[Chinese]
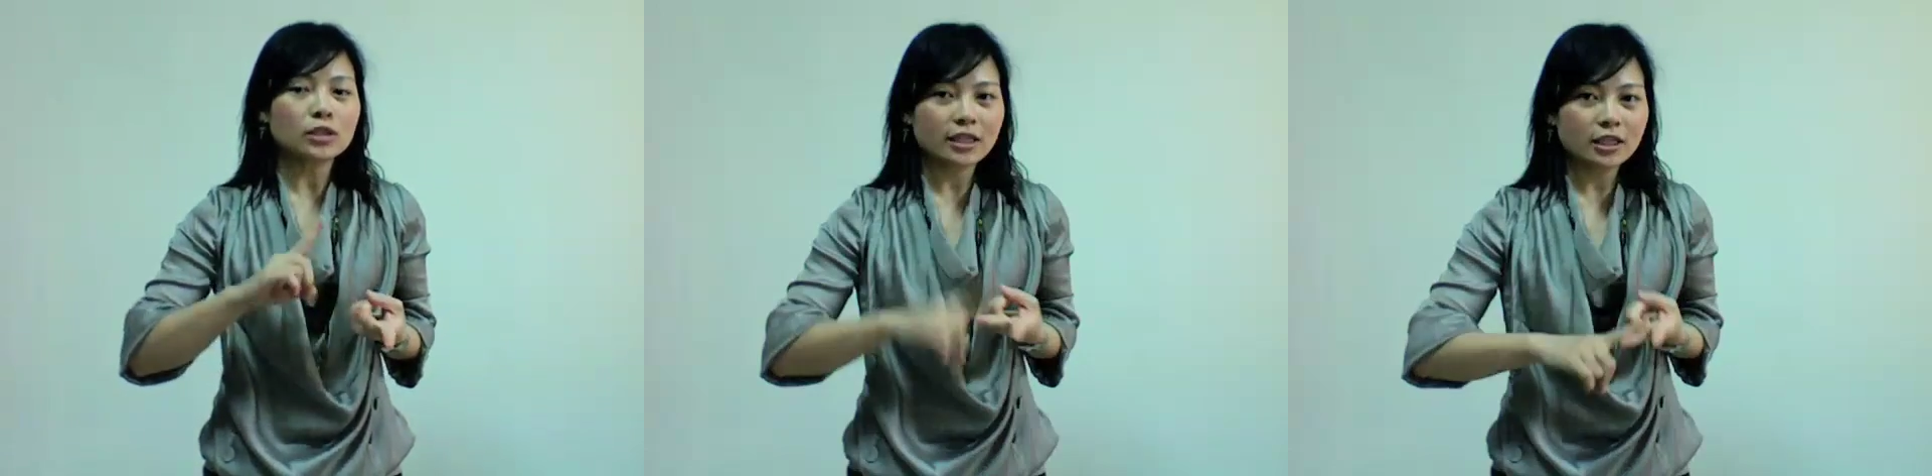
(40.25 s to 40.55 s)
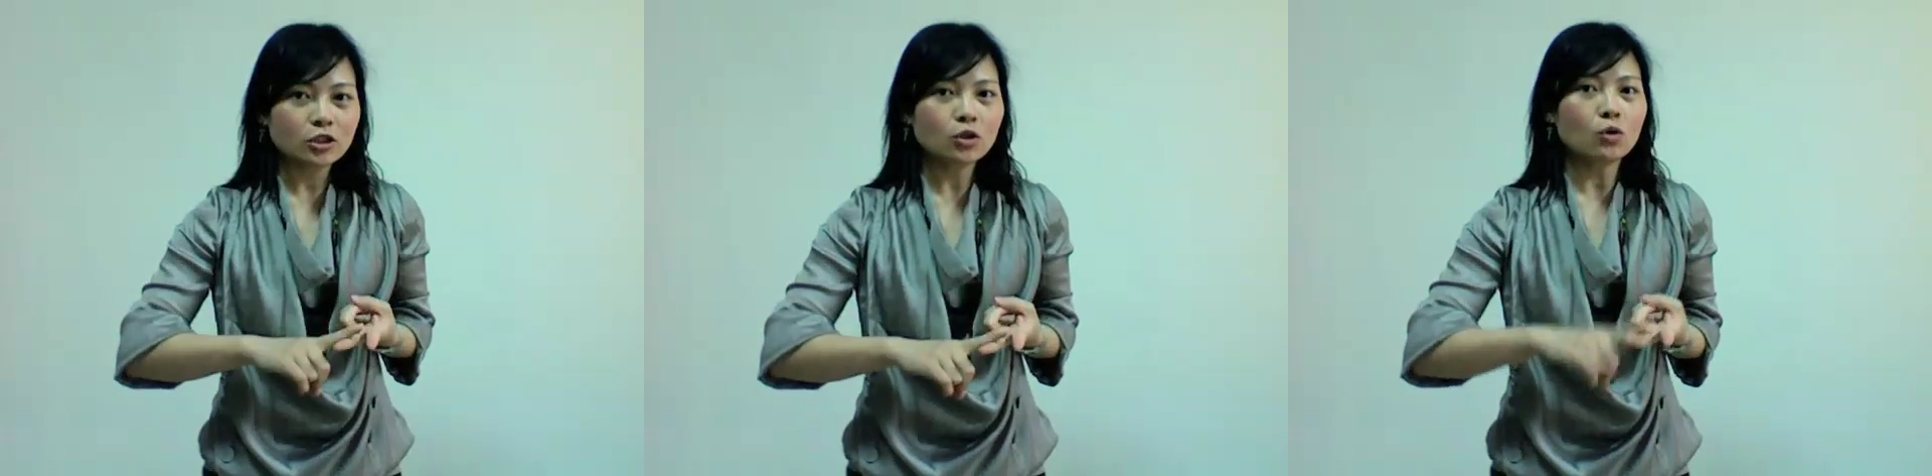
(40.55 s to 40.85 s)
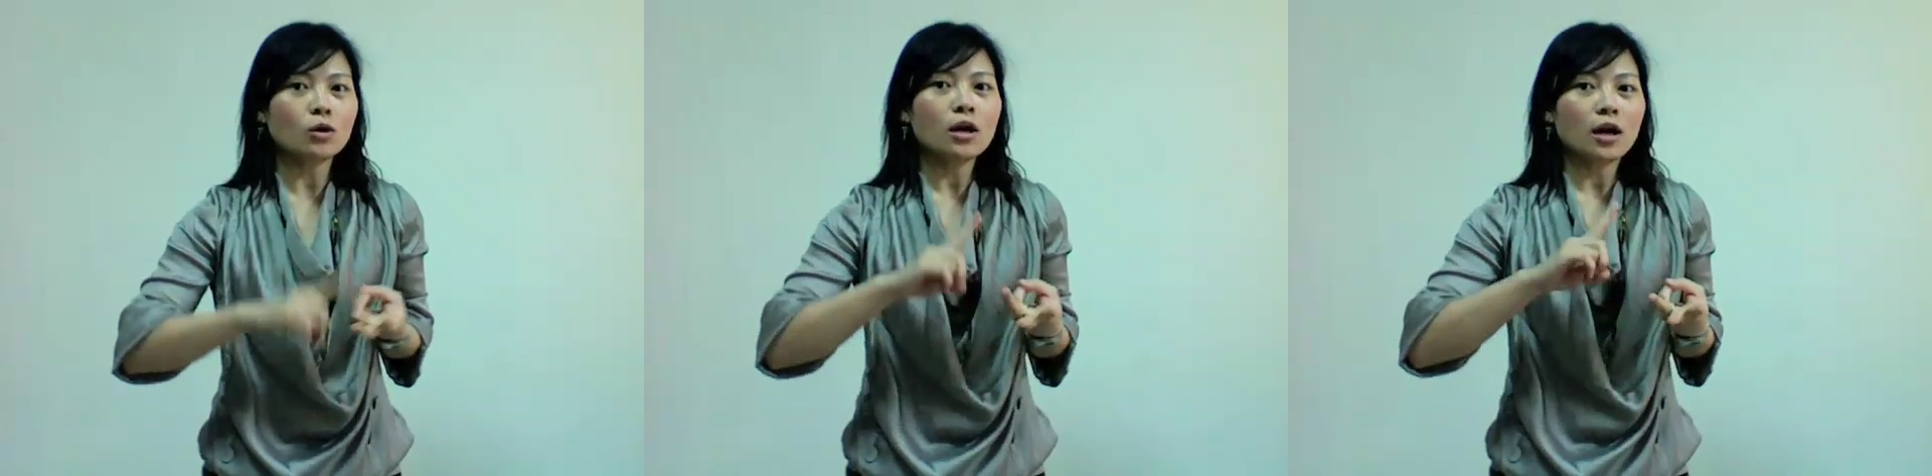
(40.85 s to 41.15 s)
体重、
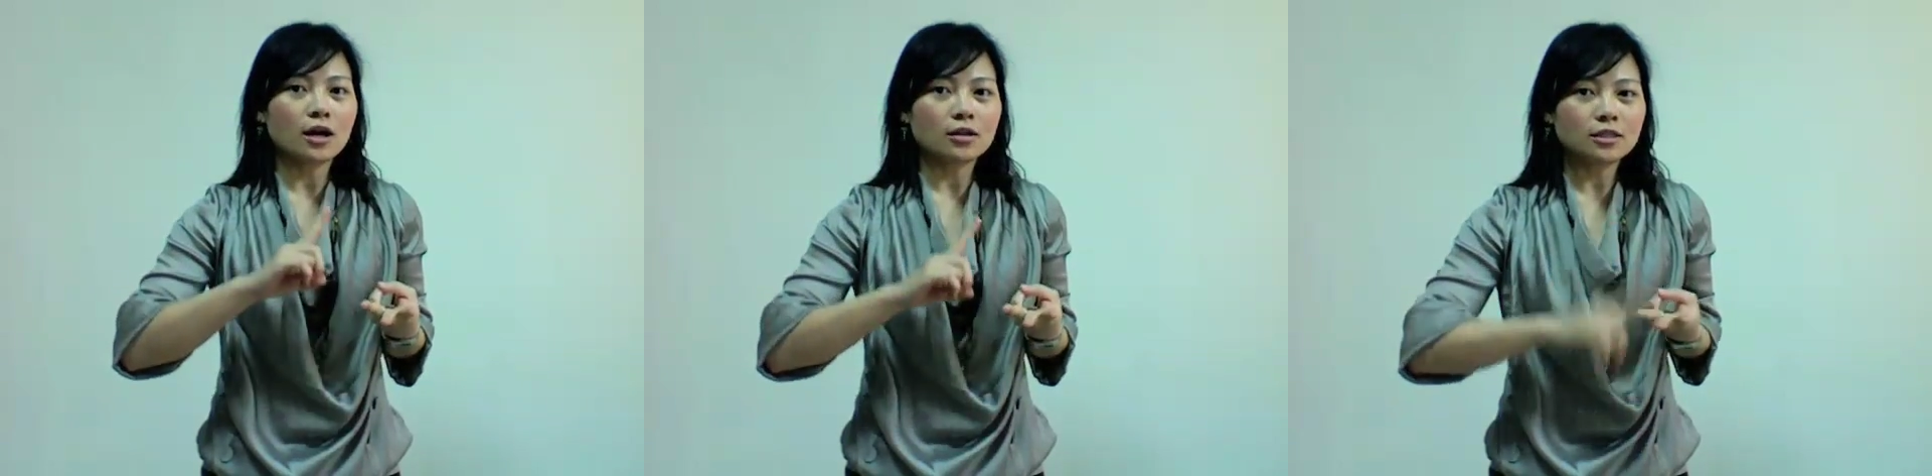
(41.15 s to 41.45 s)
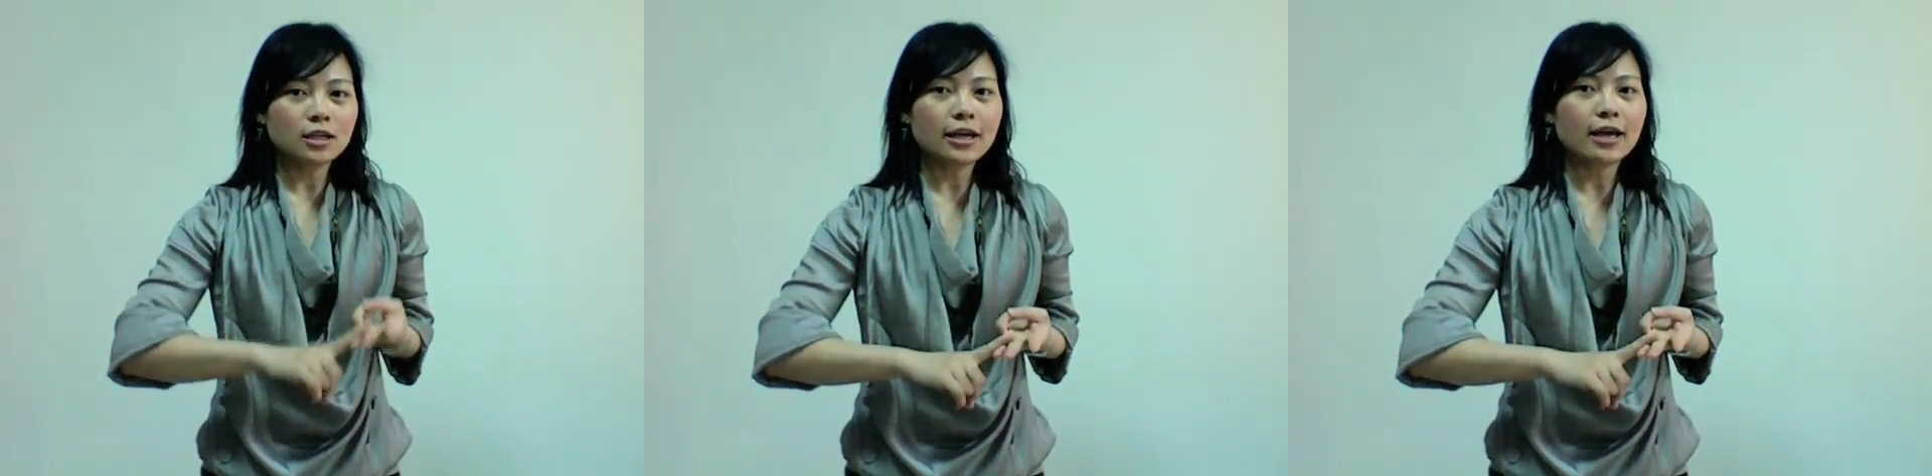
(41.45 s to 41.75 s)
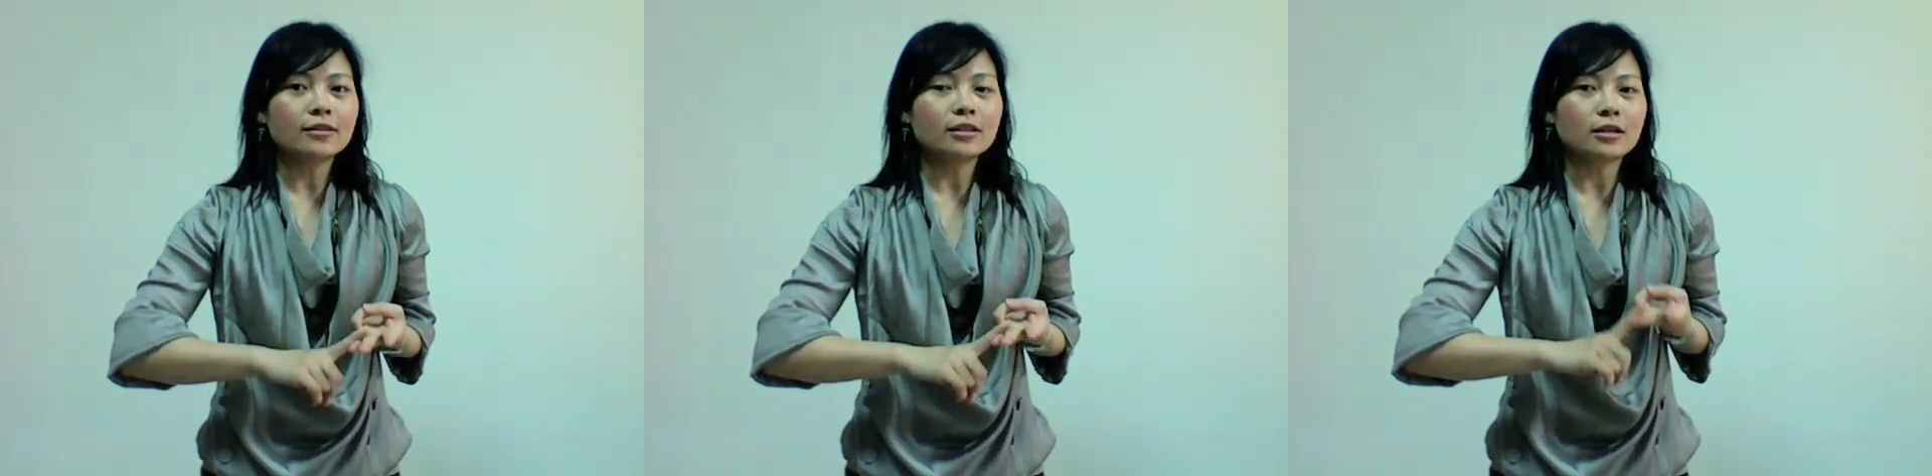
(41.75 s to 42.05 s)
啊热
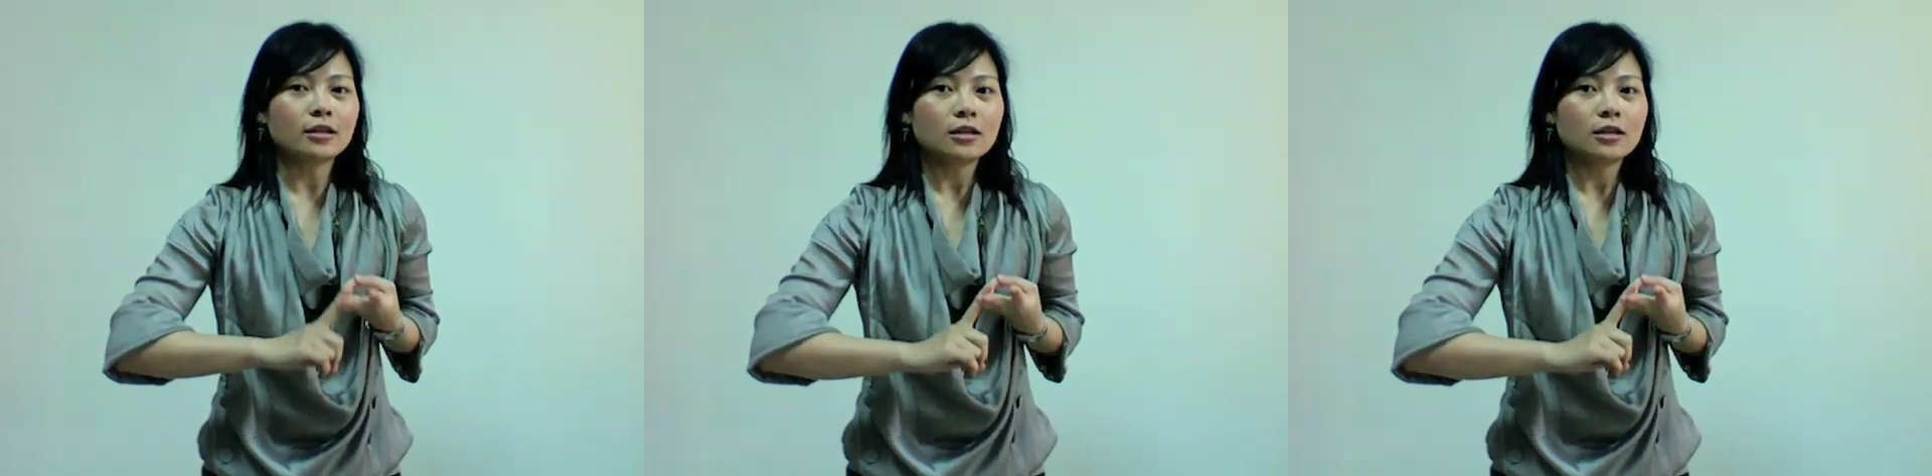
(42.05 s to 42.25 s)
量的